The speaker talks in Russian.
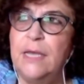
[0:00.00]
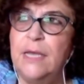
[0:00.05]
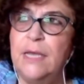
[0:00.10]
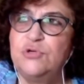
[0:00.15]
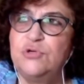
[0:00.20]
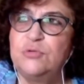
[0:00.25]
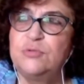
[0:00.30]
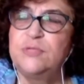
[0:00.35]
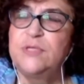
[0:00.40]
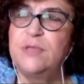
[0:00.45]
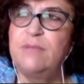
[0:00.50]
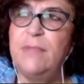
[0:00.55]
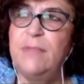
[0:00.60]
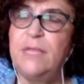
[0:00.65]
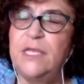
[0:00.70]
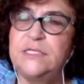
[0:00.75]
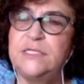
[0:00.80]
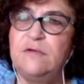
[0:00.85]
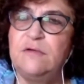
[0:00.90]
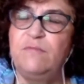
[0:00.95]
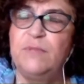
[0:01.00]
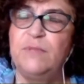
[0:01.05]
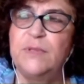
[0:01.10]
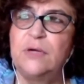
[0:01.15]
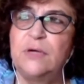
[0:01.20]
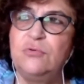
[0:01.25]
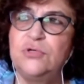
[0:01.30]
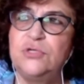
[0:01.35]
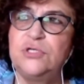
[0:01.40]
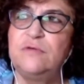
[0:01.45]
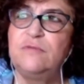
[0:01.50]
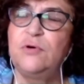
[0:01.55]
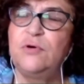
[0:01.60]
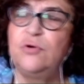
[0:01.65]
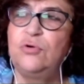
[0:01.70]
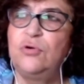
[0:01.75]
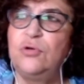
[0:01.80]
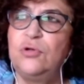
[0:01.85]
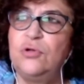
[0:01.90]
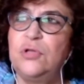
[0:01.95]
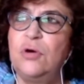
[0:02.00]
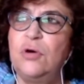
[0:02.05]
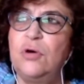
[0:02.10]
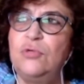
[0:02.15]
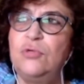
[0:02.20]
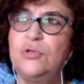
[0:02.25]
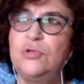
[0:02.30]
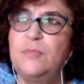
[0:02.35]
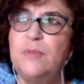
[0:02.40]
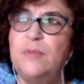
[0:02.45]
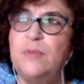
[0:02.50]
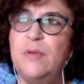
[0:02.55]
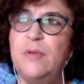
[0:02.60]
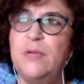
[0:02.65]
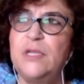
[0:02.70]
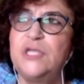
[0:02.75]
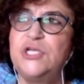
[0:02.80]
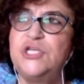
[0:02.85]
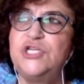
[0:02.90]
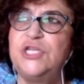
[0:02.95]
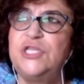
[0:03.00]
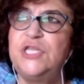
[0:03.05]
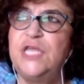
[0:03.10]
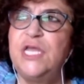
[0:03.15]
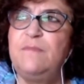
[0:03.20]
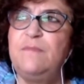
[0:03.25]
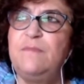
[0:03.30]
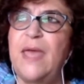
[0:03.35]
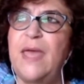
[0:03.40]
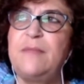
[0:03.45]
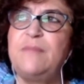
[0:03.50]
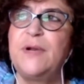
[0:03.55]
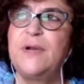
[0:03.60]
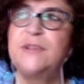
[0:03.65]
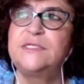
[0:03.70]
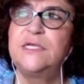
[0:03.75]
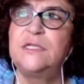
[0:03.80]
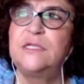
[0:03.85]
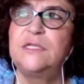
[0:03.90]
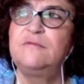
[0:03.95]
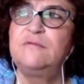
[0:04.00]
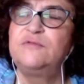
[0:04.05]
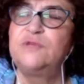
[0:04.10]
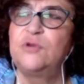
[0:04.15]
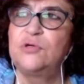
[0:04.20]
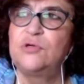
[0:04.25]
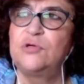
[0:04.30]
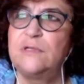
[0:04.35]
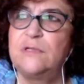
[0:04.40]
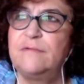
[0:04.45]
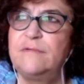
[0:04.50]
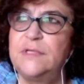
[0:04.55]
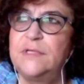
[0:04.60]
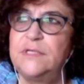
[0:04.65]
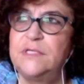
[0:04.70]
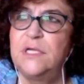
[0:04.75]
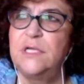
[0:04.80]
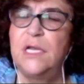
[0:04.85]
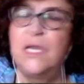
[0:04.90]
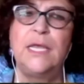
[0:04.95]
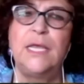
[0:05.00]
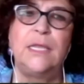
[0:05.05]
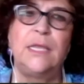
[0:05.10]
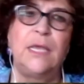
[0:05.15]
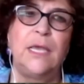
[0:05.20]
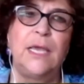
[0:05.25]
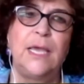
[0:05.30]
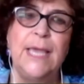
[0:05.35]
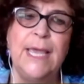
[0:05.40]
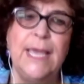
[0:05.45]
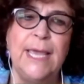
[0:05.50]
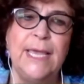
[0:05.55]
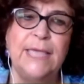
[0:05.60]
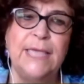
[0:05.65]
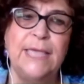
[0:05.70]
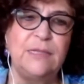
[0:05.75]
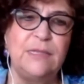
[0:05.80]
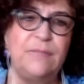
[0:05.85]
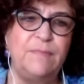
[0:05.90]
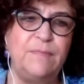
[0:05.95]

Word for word: Причем, заметьте, в Беларуси выходит на улицу примерно 4-5% взрослого населения. Если